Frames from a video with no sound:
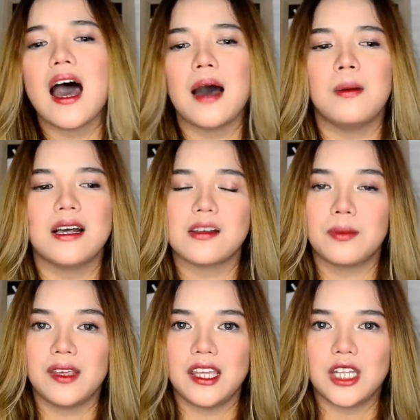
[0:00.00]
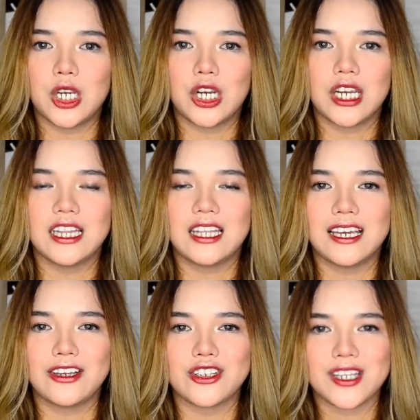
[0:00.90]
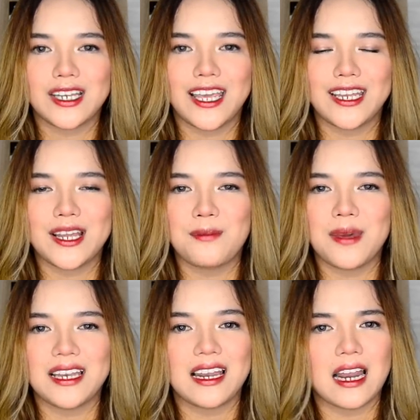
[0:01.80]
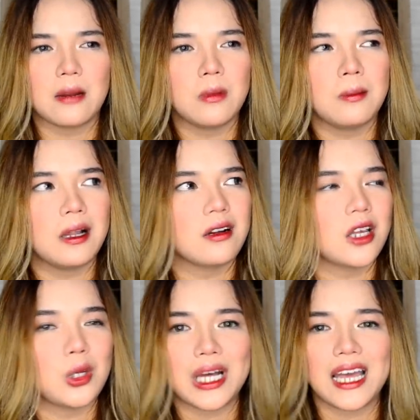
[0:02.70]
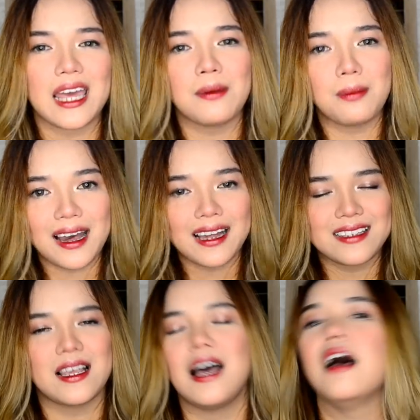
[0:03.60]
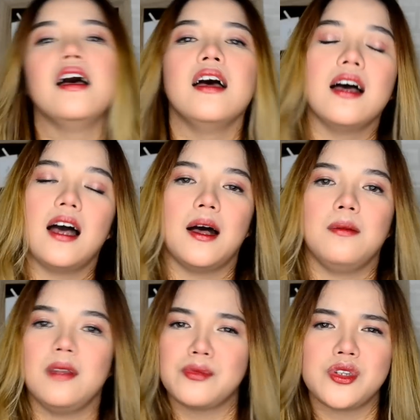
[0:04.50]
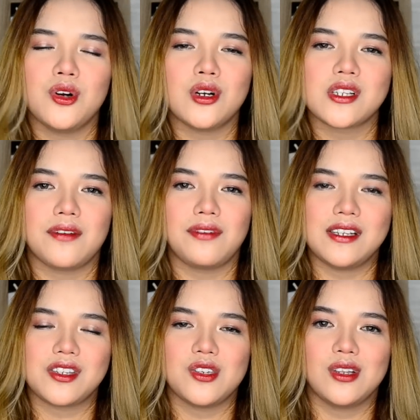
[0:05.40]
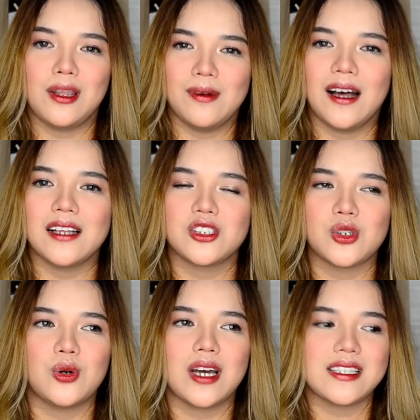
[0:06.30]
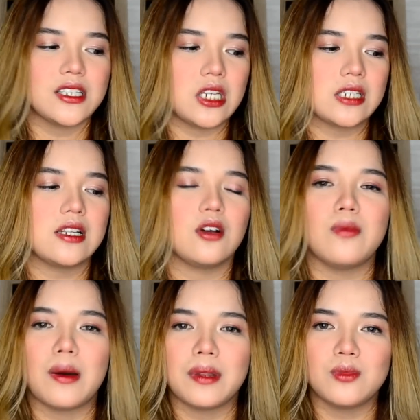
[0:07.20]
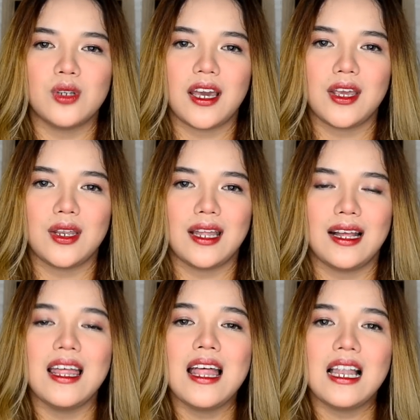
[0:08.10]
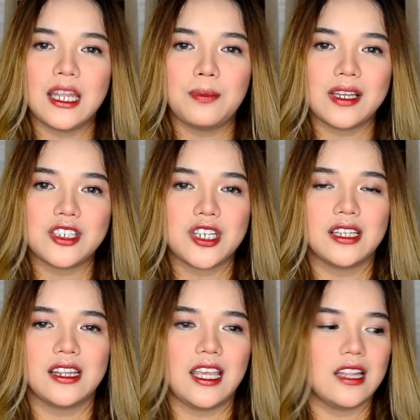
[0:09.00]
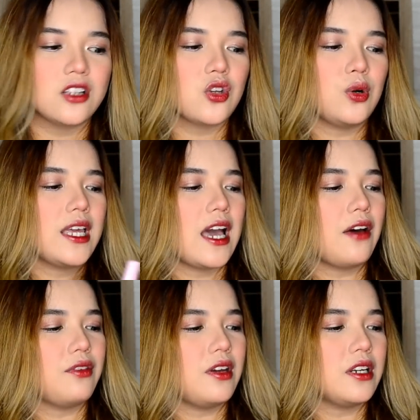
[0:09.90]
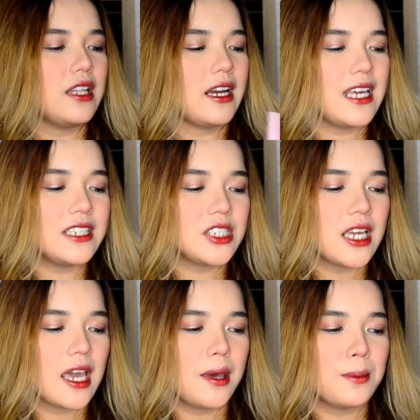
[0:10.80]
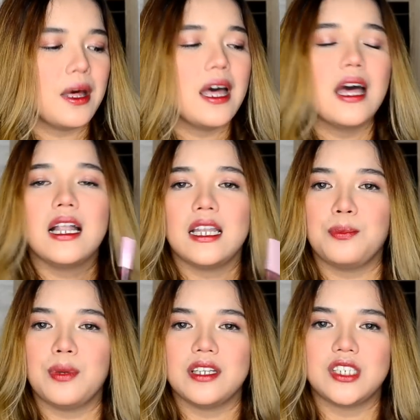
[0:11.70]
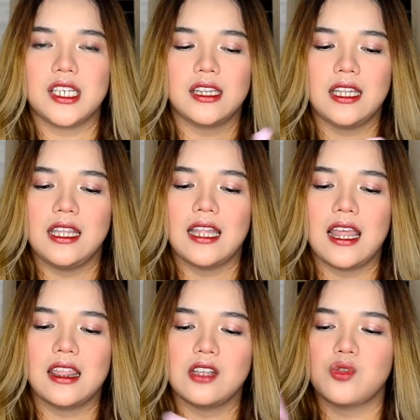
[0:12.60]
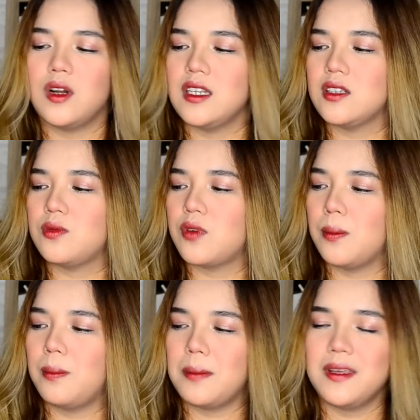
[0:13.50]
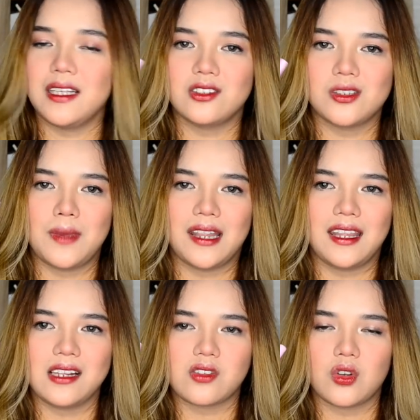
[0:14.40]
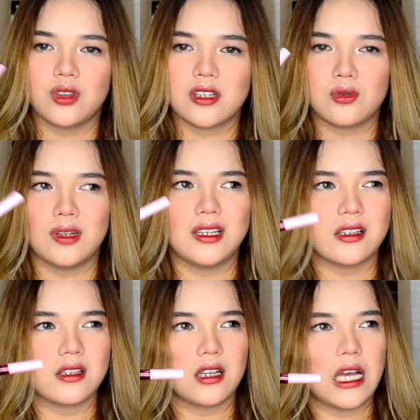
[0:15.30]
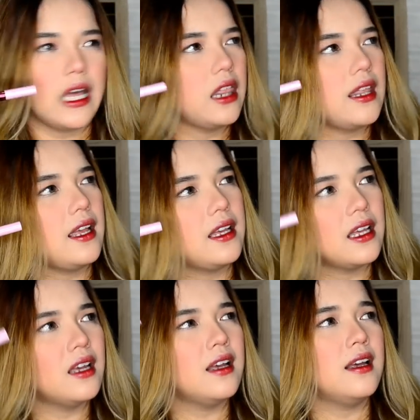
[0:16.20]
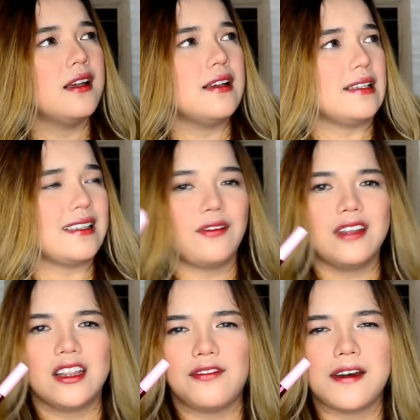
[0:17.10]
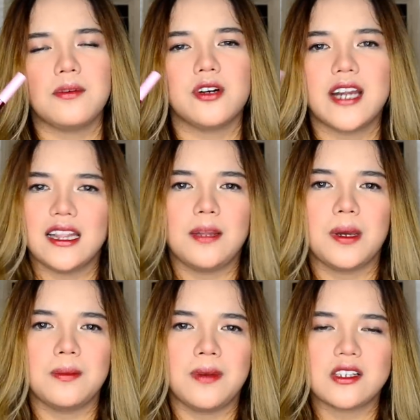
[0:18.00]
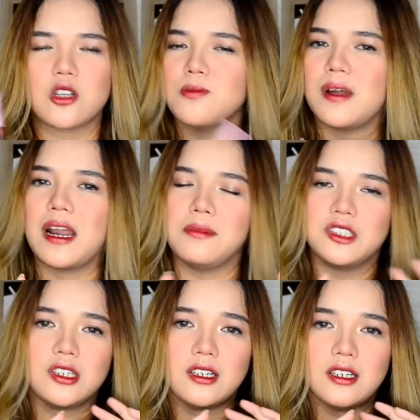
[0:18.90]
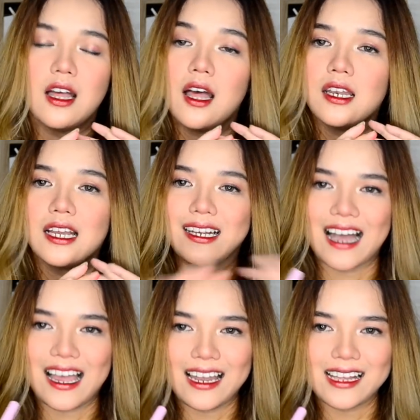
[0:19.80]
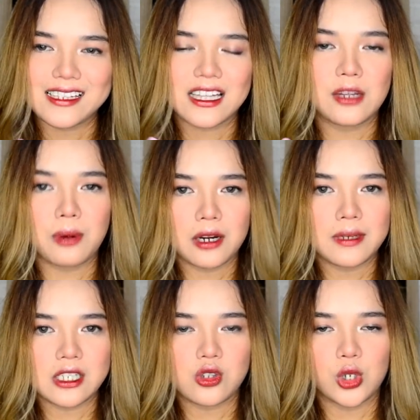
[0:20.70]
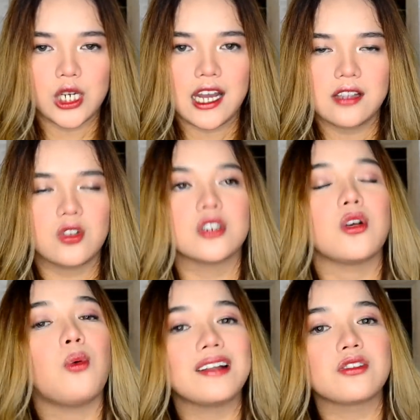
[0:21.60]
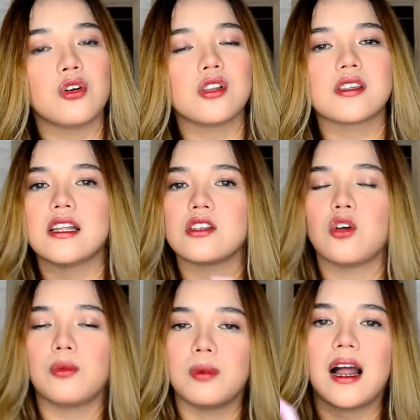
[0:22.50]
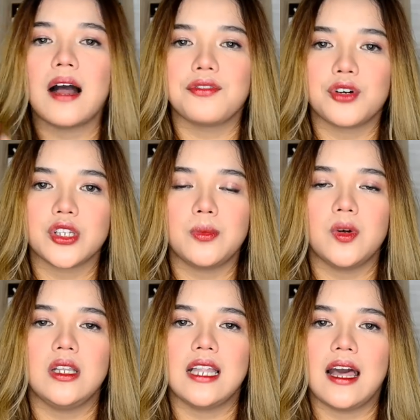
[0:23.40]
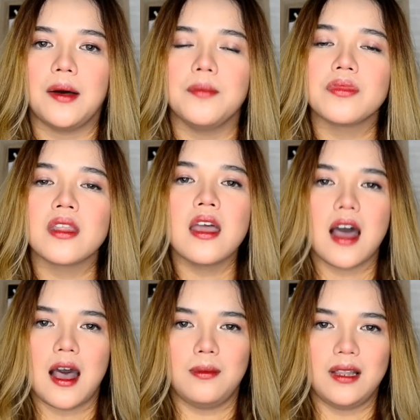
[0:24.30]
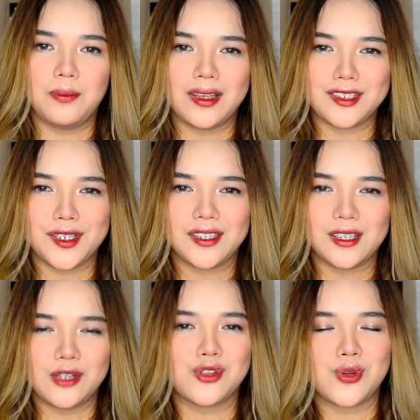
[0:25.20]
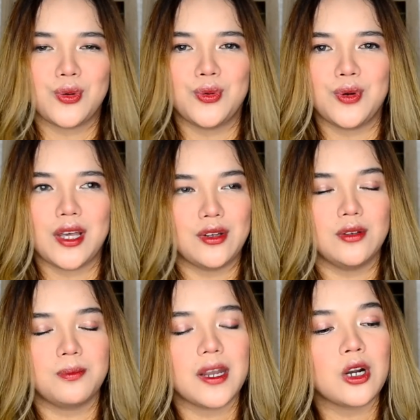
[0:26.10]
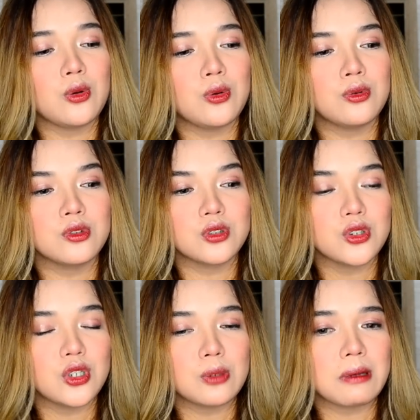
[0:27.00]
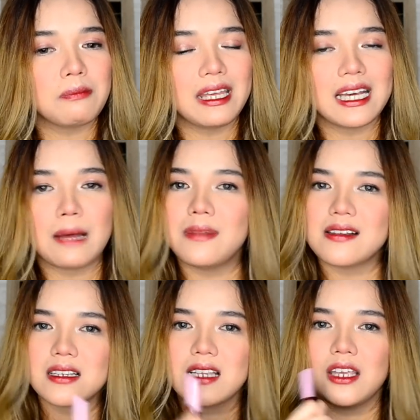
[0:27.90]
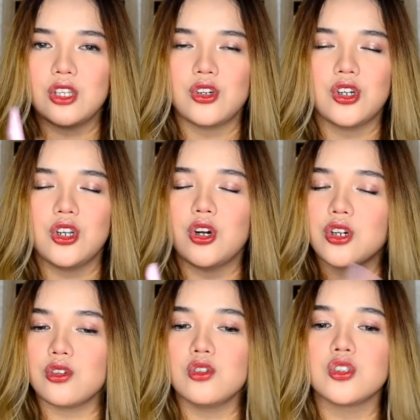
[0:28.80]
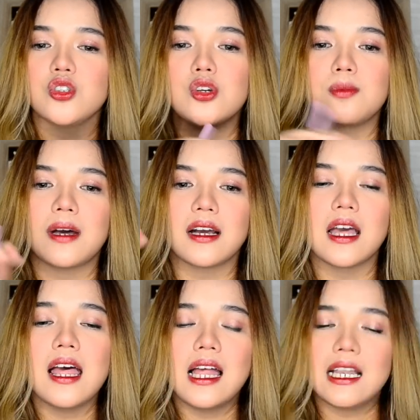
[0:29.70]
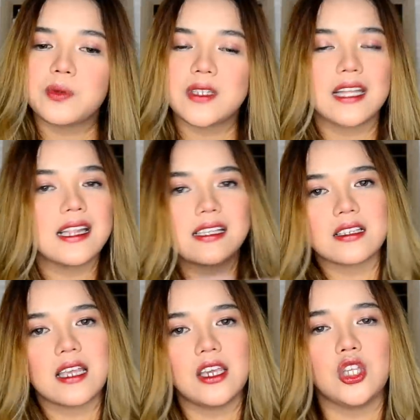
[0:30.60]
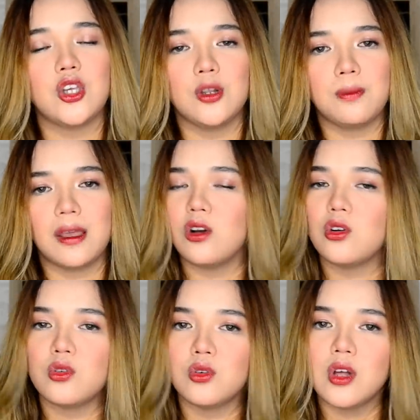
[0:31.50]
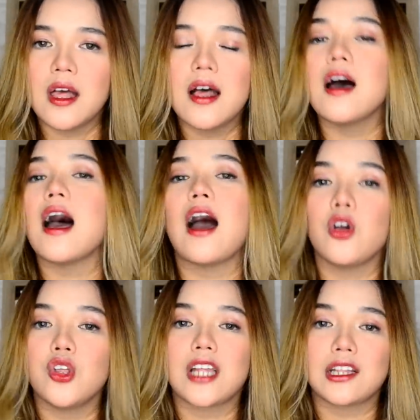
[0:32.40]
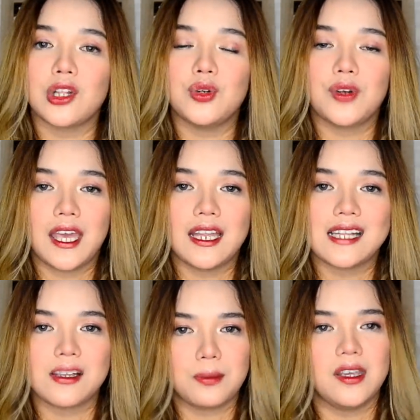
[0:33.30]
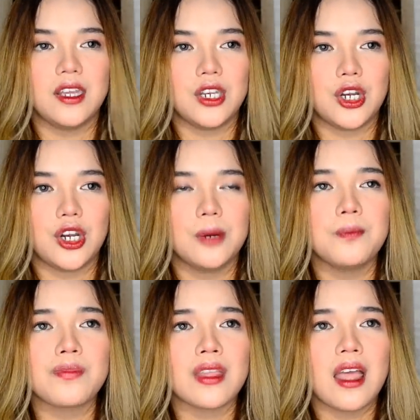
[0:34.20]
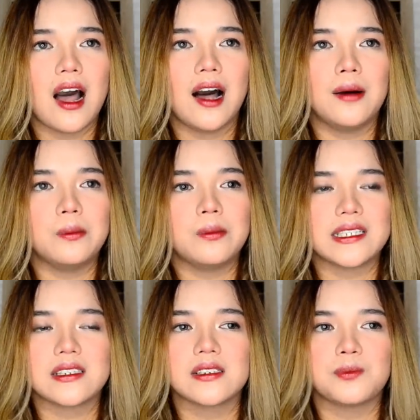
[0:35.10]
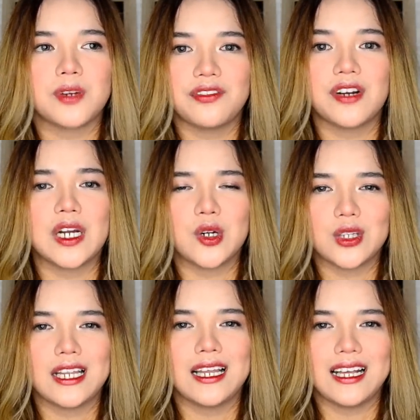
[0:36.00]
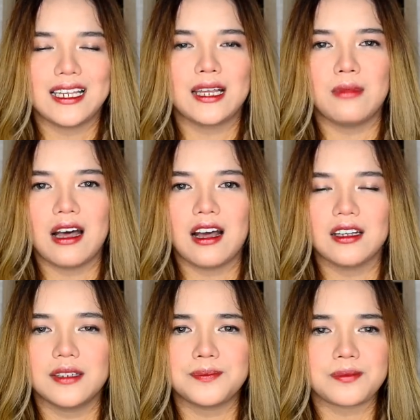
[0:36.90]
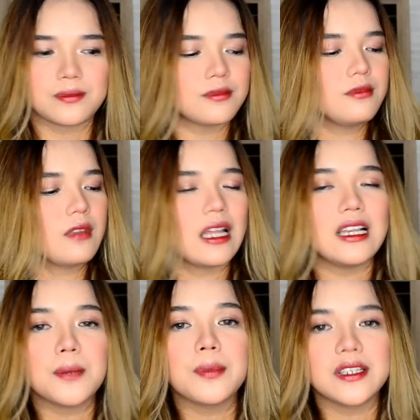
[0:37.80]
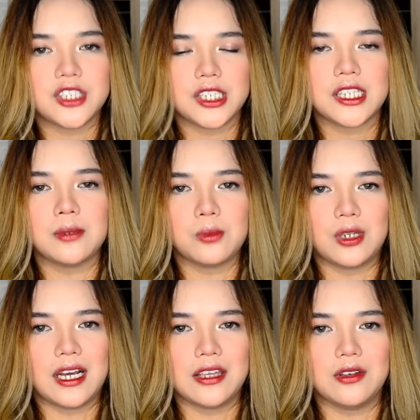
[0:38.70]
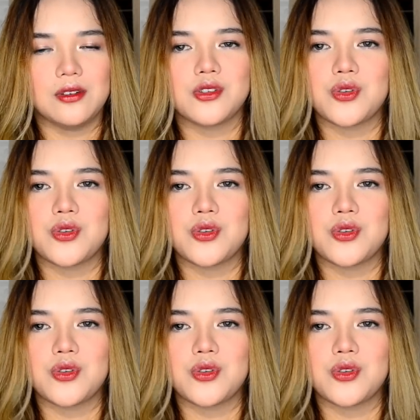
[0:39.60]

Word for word: Um, as a beginner, hindi kayo sanay ng may nararamdaman kayong kakaiba sa um, lips nyo or sa face nyo, di ba So, I suggest na gumamit muna kayo ng lip and cheek tint. So, I have here the KJM lip and cheek tint and this one is from Bobby Cosmetics. So, this one is, I think, 75 or 85 pesos, marami dyang nagkalat sa department store guys or sa Watsons na sobrang affordable na um, lip and cheek tint. So, ayun. Pero kung gusto niyo mag-makeup, nasa sa inyo yon Or kung gusto niyo mag-lipstick, nasa sa inyo yon Pero kung ako yung tatanungin as a beginner, um, mas prefer ko talaga na mag lip and cheek tint muna kayo.